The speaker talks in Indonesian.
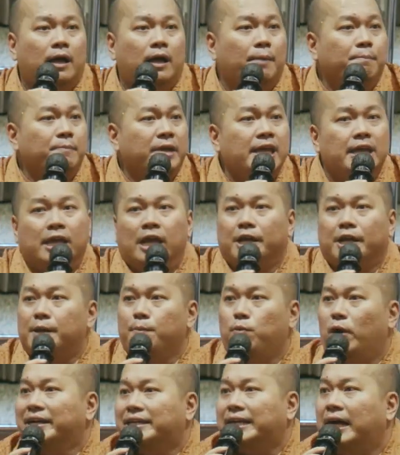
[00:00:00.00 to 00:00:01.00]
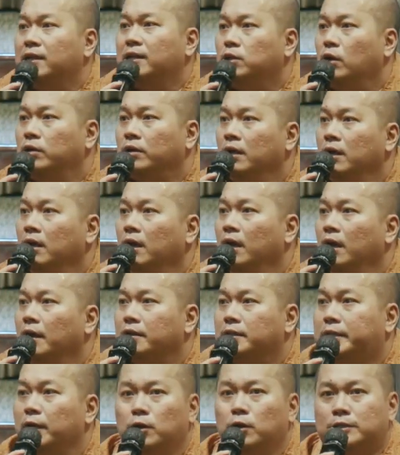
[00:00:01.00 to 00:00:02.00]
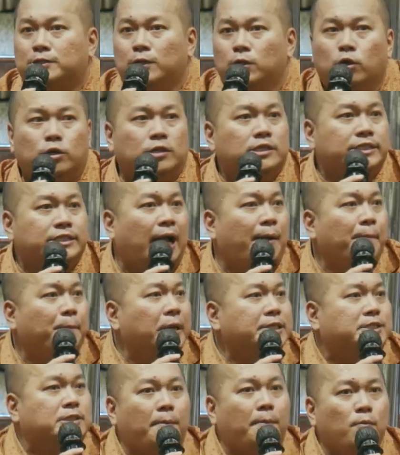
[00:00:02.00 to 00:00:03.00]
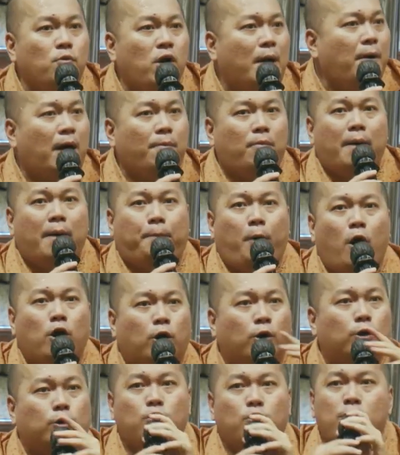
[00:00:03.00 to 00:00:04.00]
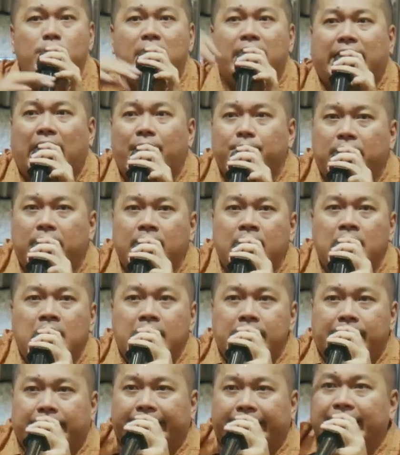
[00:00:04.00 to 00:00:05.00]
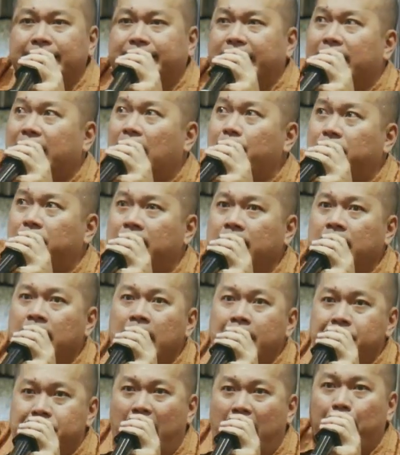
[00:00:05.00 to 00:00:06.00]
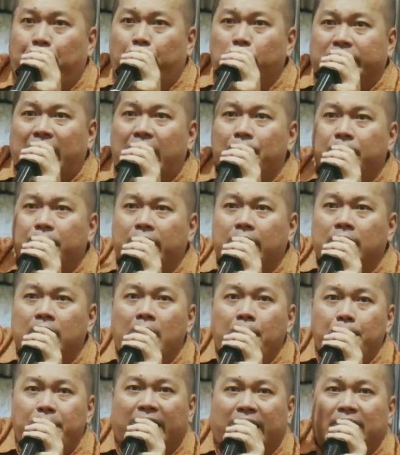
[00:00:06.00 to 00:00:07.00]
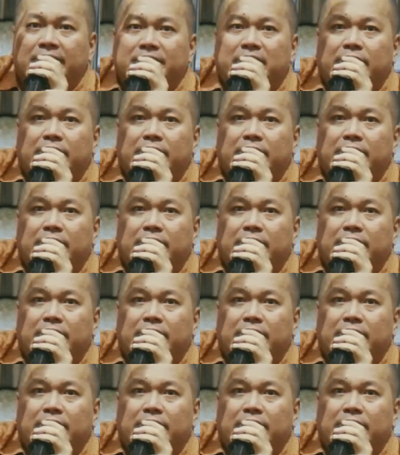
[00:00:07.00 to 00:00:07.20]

mie ribuan karton telur telur sampai semua bahan pokok rumah kami, gereja kami, dapur kami, bahkan di